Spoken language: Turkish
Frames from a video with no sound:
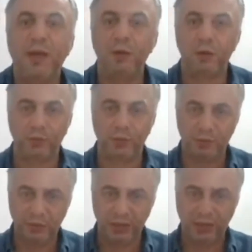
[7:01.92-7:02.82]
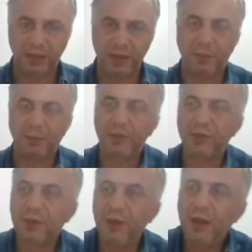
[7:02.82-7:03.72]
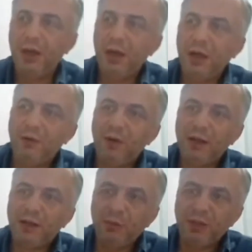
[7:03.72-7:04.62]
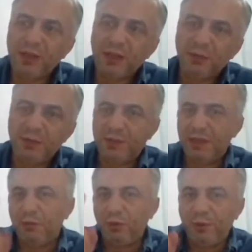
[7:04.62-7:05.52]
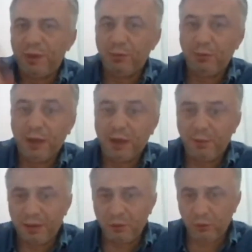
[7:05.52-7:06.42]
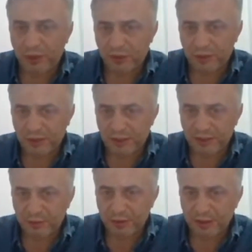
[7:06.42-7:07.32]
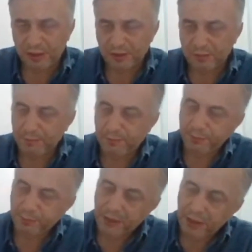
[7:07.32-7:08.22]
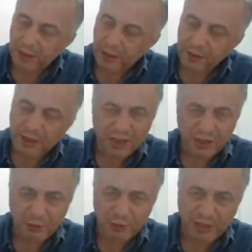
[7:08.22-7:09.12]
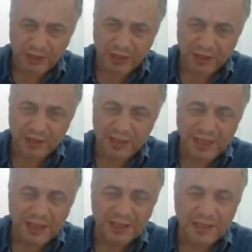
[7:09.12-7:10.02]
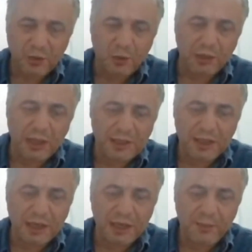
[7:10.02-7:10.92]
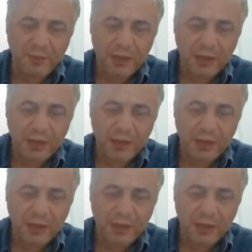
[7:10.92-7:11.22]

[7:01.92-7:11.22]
alıyorum gibi şeyler yapmıştır. Fakat demişlerdi ki biz seni bunu pe- peygambere ulaştıracağız demişlerdi. Tartışmışlar aralarında. Gelirken yolda Hazreti Ali